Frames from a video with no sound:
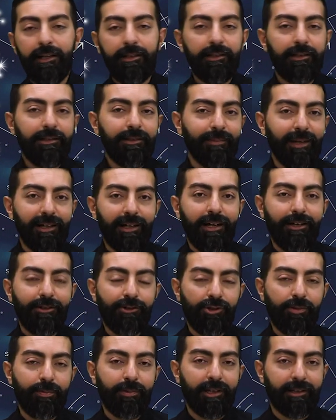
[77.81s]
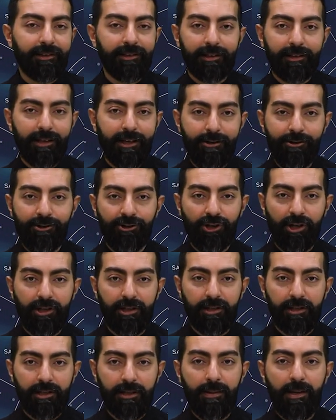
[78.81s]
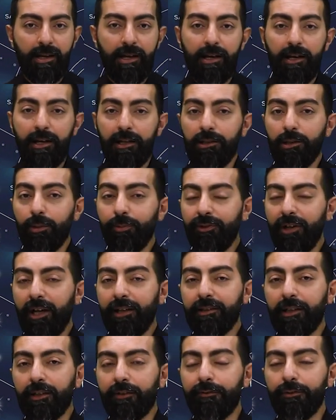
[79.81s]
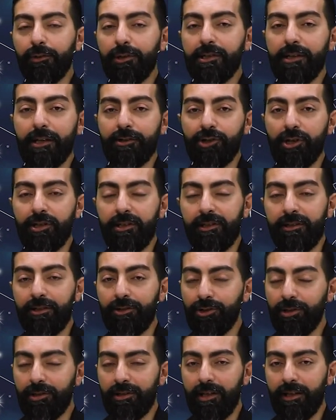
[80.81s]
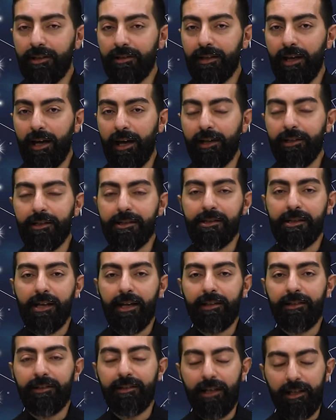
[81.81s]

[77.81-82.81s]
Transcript: يلي ما رح تجيب لك نتائج جيدة اليوم في عندك فرصة جيدة جدا على الصعيد